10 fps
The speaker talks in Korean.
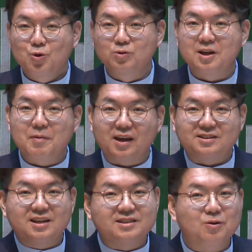요셉에게
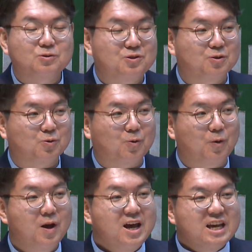채색을
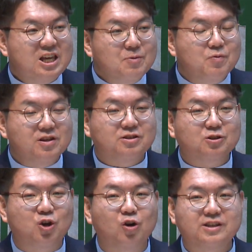쥐어줬고
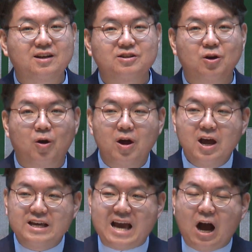히브리서 저자는요
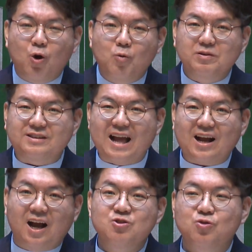야곱을 딱
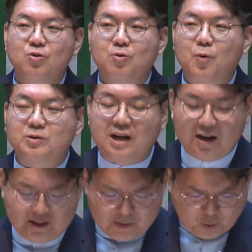한 줄로
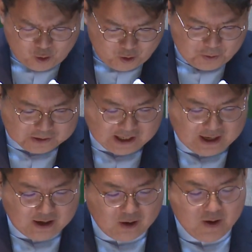묘사하는데 뭘로
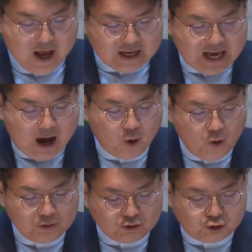묘사해요?
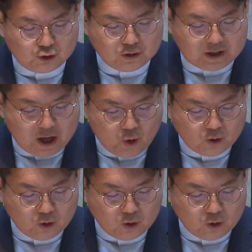야곱은 죽을 때